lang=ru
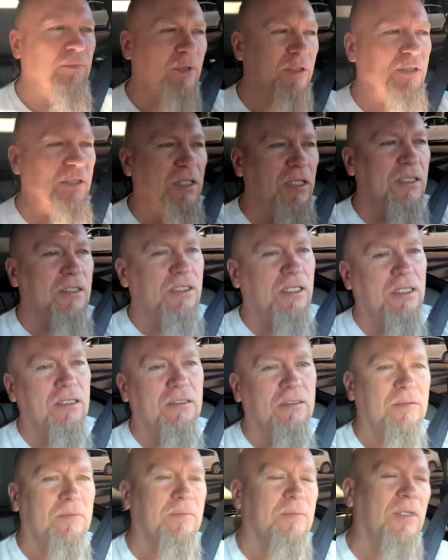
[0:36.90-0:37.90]

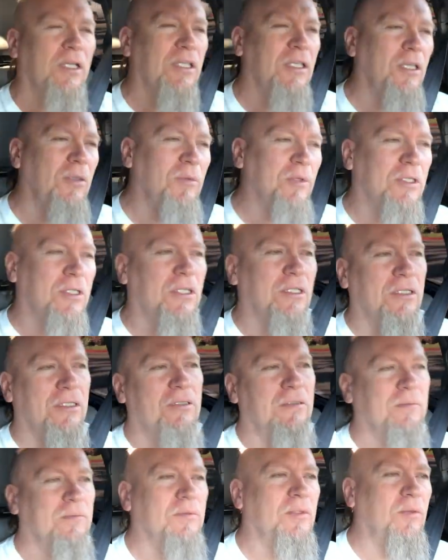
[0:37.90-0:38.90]
поделиться
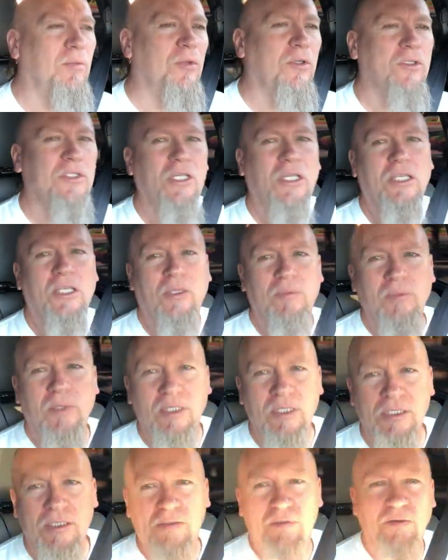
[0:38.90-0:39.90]
какими-то наблюдениями
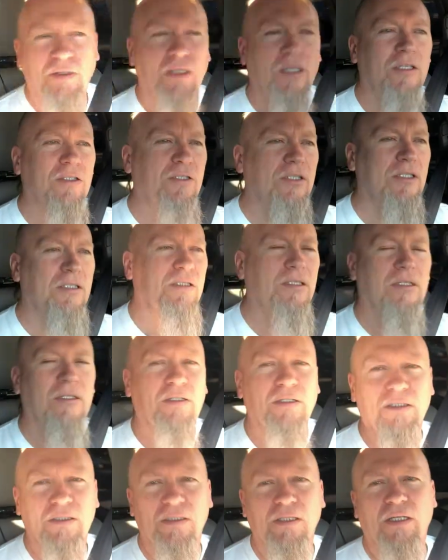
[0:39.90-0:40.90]
из своей
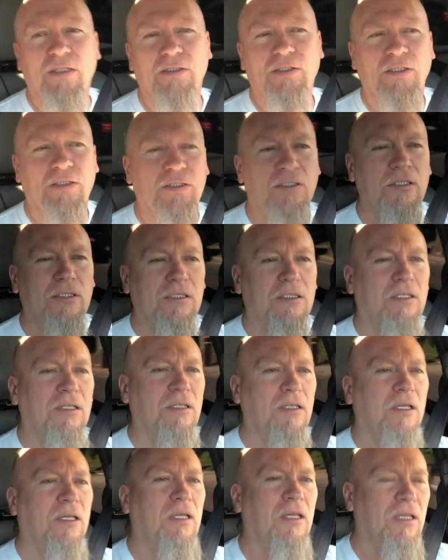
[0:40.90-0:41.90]
жизни, из нашей жизни.